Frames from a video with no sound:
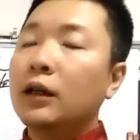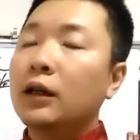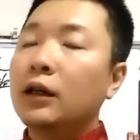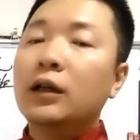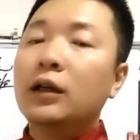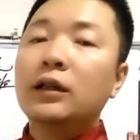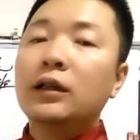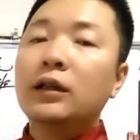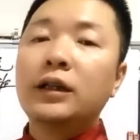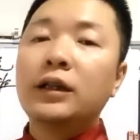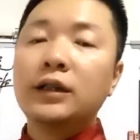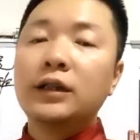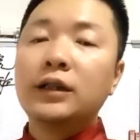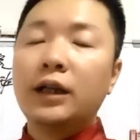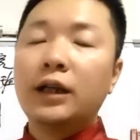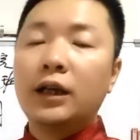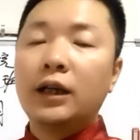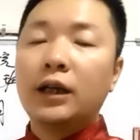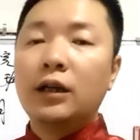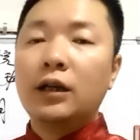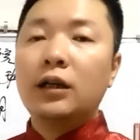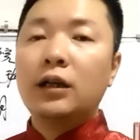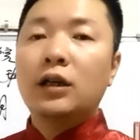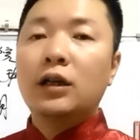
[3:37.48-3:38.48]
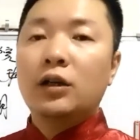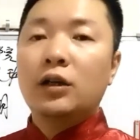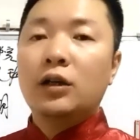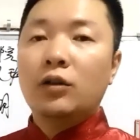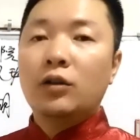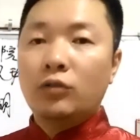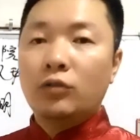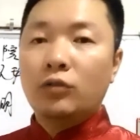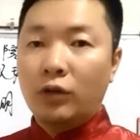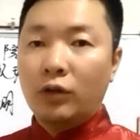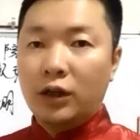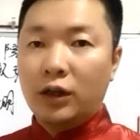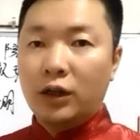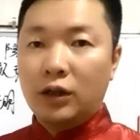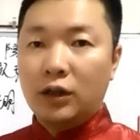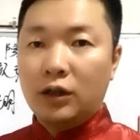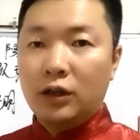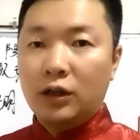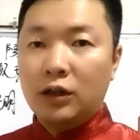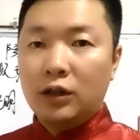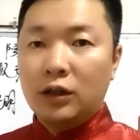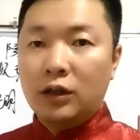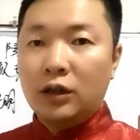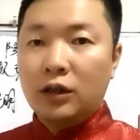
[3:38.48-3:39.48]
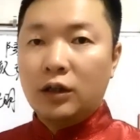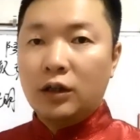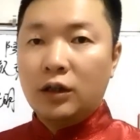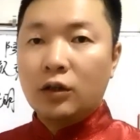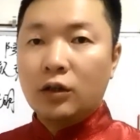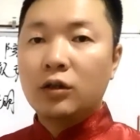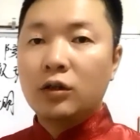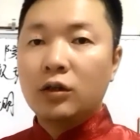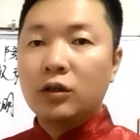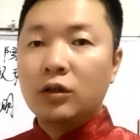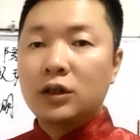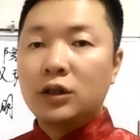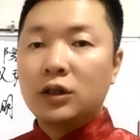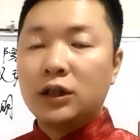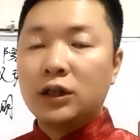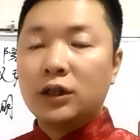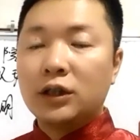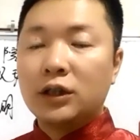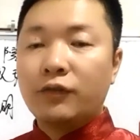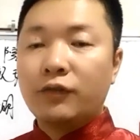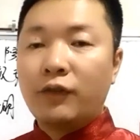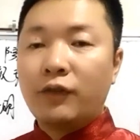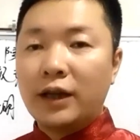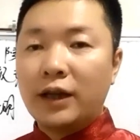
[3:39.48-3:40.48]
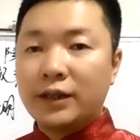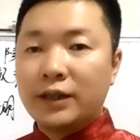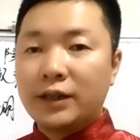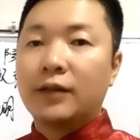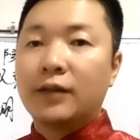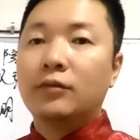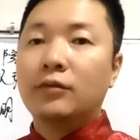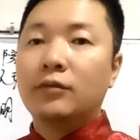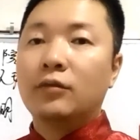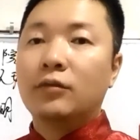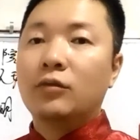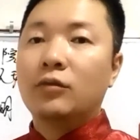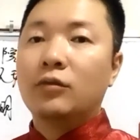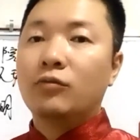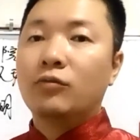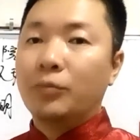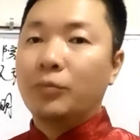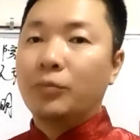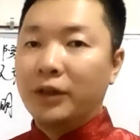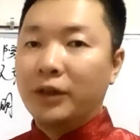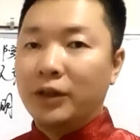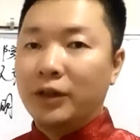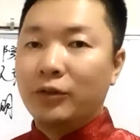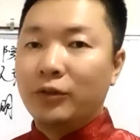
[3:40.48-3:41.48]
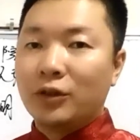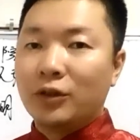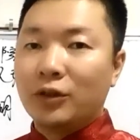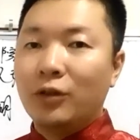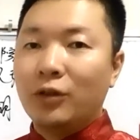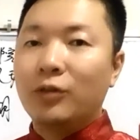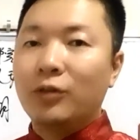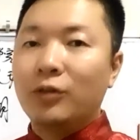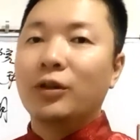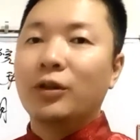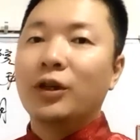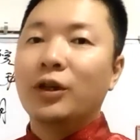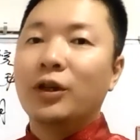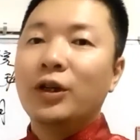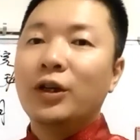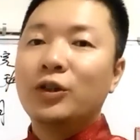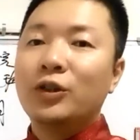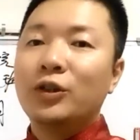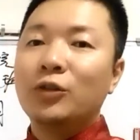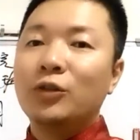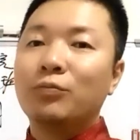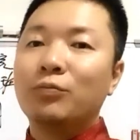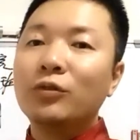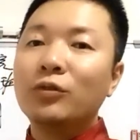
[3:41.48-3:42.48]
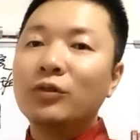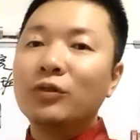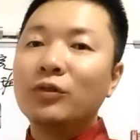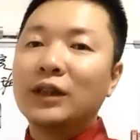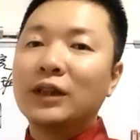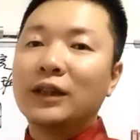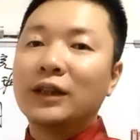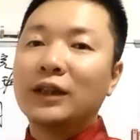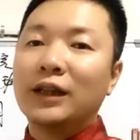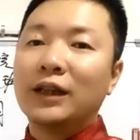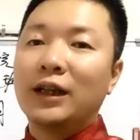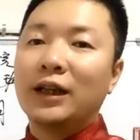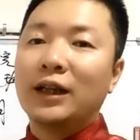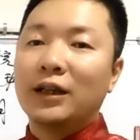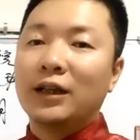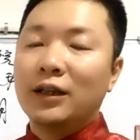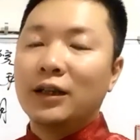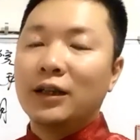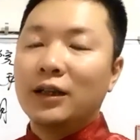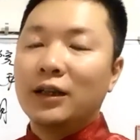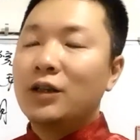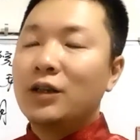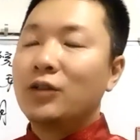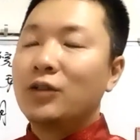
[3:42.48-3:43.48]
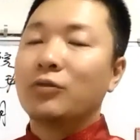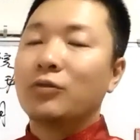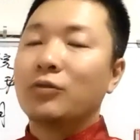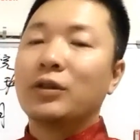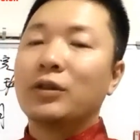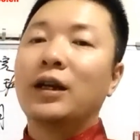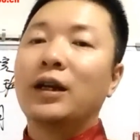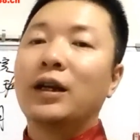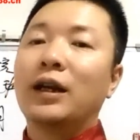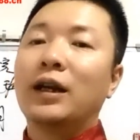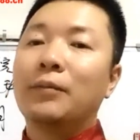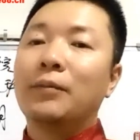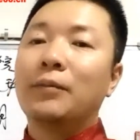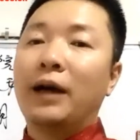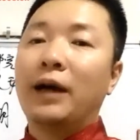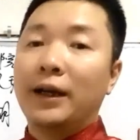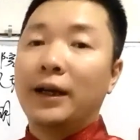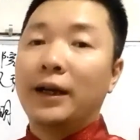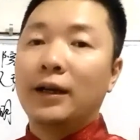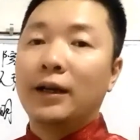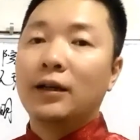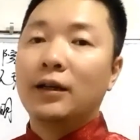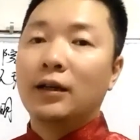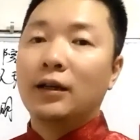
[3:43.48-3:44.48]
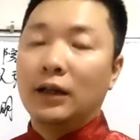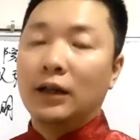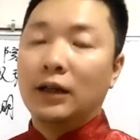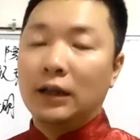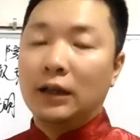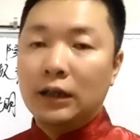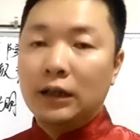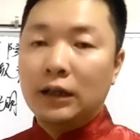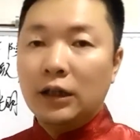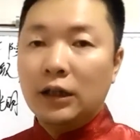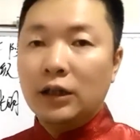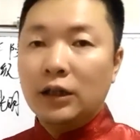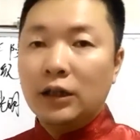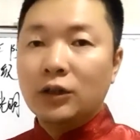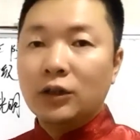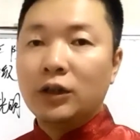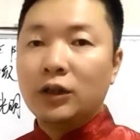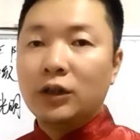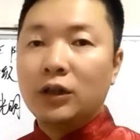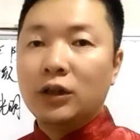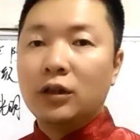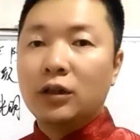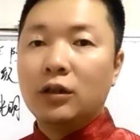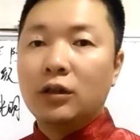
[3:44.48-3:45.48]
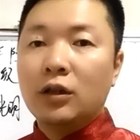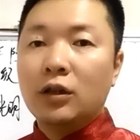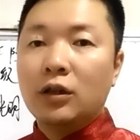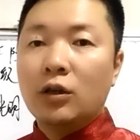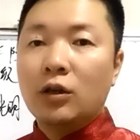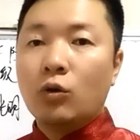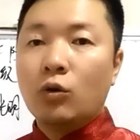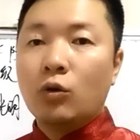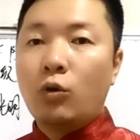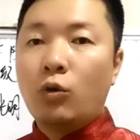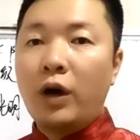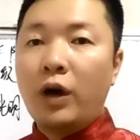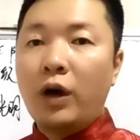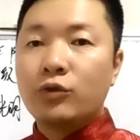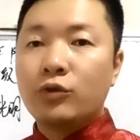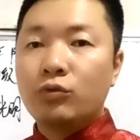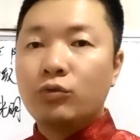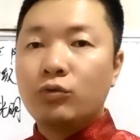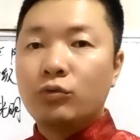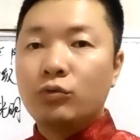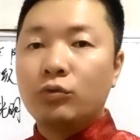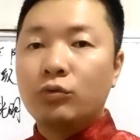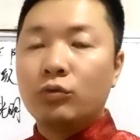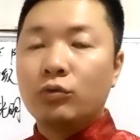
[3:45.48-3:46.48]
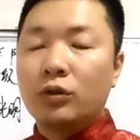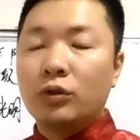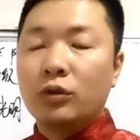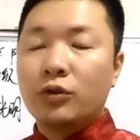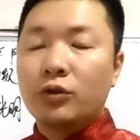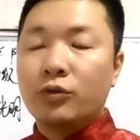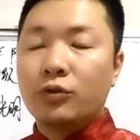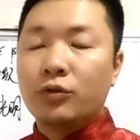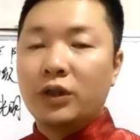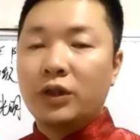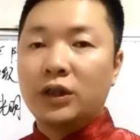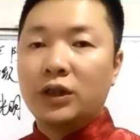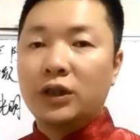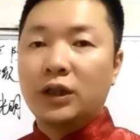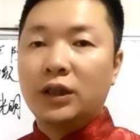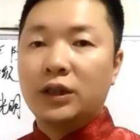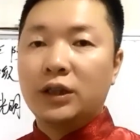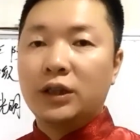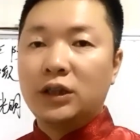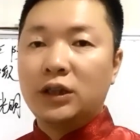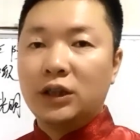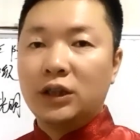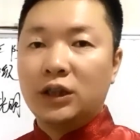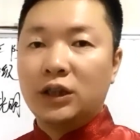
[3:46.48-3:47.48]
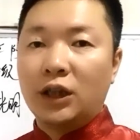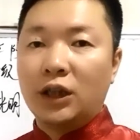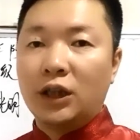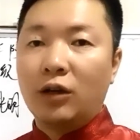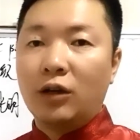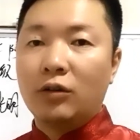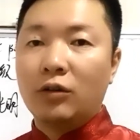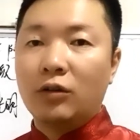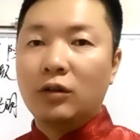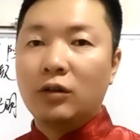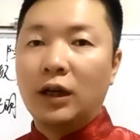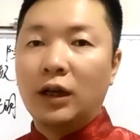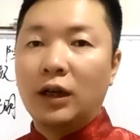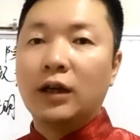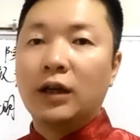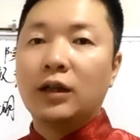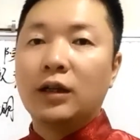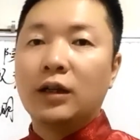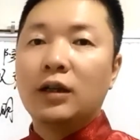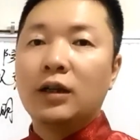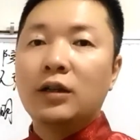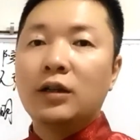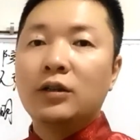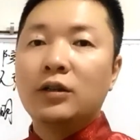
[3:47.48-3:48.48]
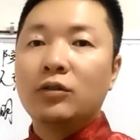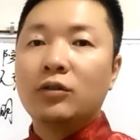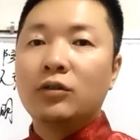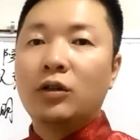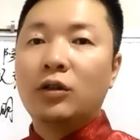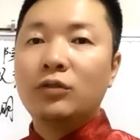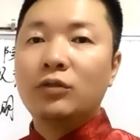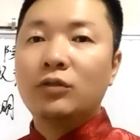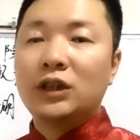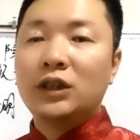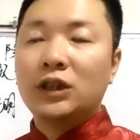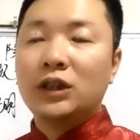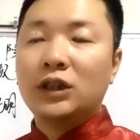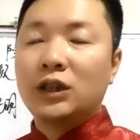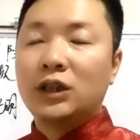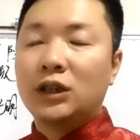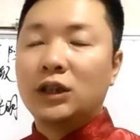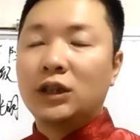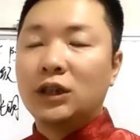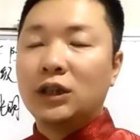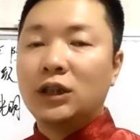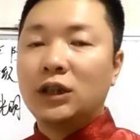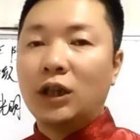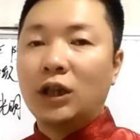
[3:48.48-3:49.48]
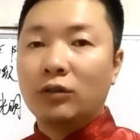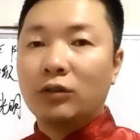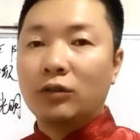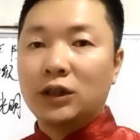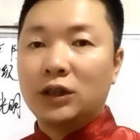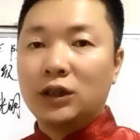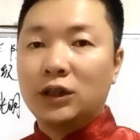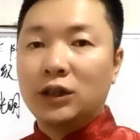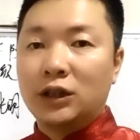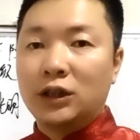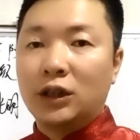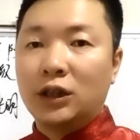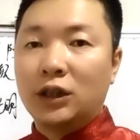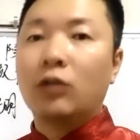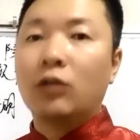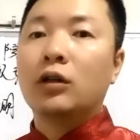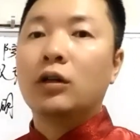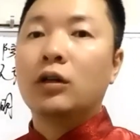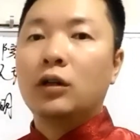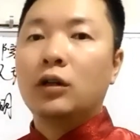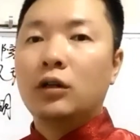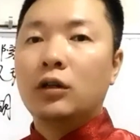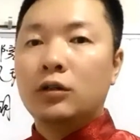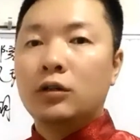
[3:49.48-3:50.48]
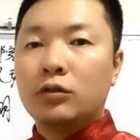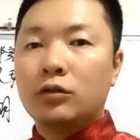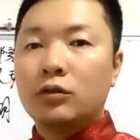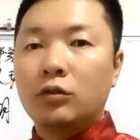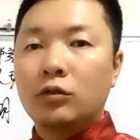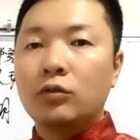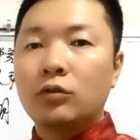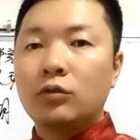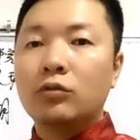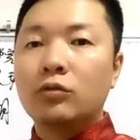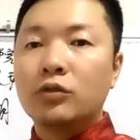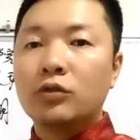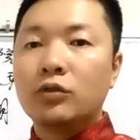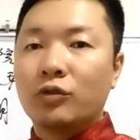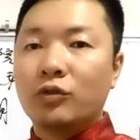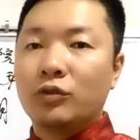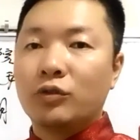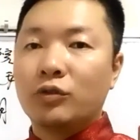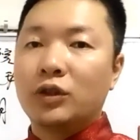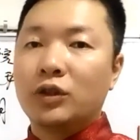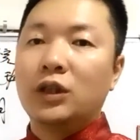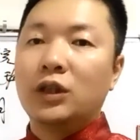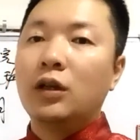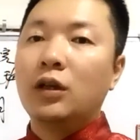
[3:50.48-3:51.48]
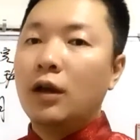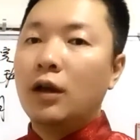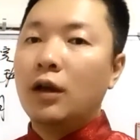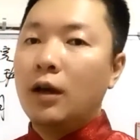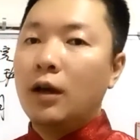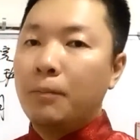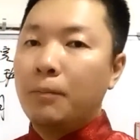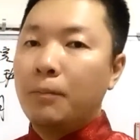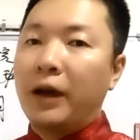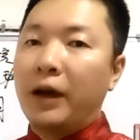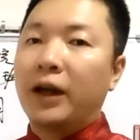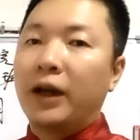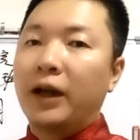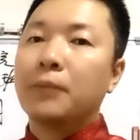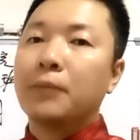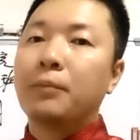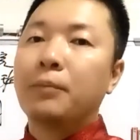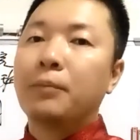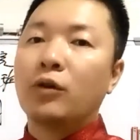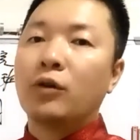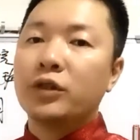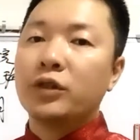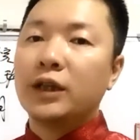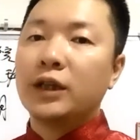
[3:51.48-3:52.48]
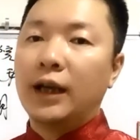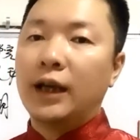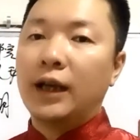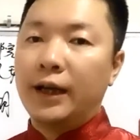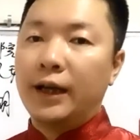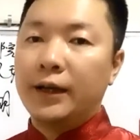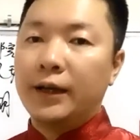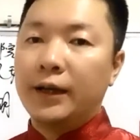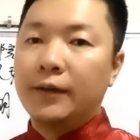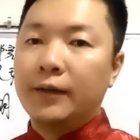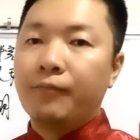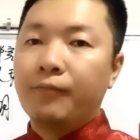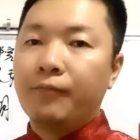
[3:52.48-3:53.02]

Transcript: 但现在呢，有了科技的发展，我们很多时候就不用再在手上来排了啊。有一个快速学习的技巧啊，就偷机取巧的技巧，就是说用手机把它给保存下来，